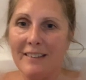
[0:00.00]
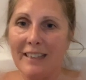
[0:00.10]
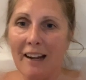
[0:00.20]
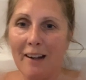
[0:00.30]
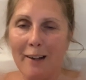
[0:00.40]

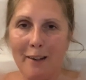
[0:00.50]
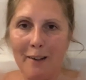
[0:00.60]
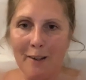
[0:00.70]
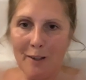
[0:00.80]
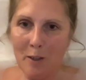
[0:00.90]
Jahre,
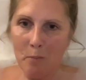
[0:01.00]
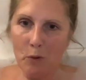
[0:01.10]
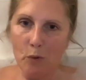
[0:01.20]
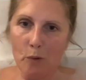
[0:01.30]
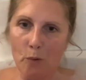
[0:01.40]
bis
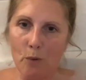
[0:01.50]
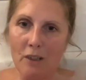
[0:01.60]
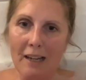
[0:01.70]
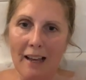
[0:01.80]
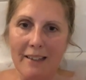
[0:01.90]
die
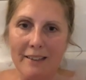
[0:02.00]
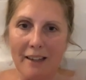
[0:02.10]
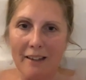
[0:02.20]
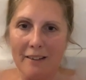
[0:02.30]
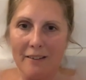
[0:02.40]

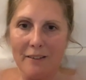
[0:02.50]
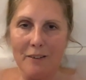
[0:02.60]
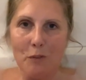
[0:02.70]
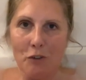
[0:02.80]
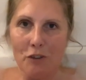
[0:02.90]
Lohngleichheit
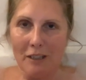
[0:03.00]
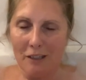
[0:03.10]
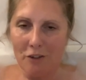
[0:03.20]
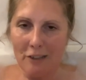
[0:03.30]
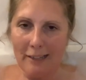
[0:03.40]
zwischen den
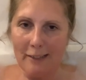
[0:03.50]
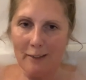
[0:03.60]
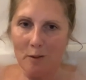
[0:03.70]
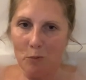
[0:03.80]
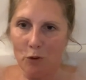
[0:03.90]

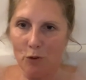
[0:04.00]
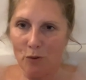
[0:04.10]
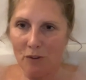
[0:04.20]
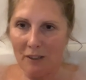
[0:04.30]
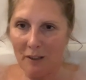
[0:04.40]
Geschlechtern
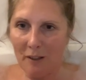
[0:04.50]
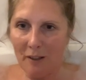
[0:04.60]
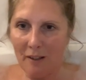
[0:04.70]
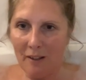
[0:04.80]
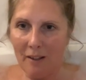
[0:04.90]
bestünde.
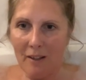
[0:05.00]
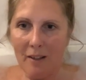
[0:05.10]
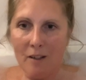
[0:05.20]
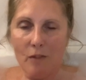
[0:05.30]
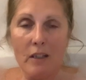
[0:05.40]

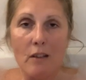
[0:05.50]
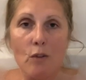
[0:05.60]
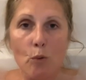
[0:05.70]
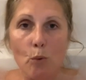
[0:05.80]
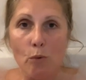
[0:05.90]
Wenn
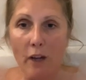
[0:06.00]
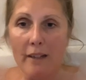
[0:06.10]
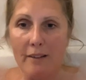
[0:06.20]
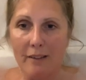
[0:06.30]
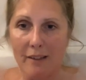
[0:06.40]
es so
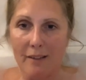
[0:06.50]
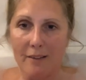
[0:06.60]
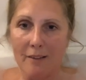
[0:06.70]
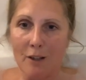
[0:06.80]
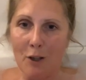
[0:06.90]
weitergeht,
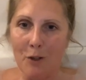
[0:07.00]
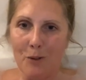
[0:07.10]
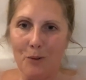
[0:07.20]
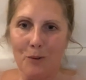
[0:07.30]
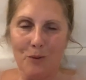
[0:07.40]

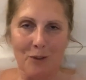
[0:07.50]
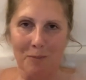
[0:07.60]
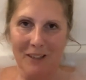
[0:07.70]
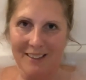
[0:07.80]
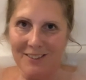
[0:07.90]

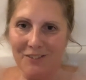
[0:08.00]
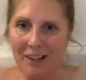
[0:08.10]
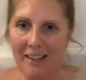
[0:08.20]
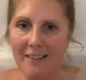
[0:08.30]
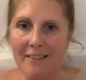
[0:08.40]
dabei ist nur
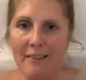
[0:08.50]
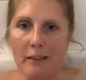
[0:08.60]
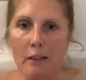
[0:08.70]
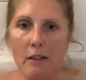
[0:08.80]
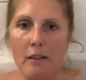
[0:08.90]
eines
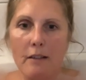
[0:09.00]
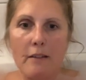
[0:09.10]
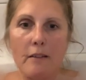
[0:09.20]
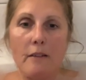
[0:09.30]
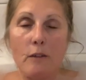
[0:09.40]
sicher, dass
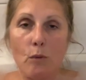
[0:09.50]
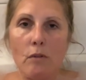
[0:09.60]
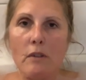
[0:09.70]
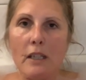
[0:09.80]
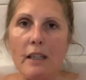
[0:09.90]
es so
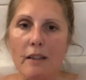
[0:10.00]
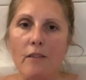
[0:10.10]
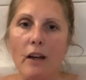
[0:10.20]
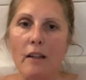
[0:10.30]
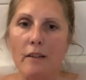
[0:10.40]
nicht
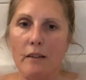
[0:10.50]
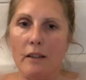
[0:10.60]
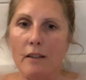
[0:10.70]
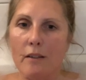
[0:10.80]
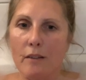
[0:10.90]

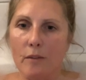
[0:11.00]
weitergeht.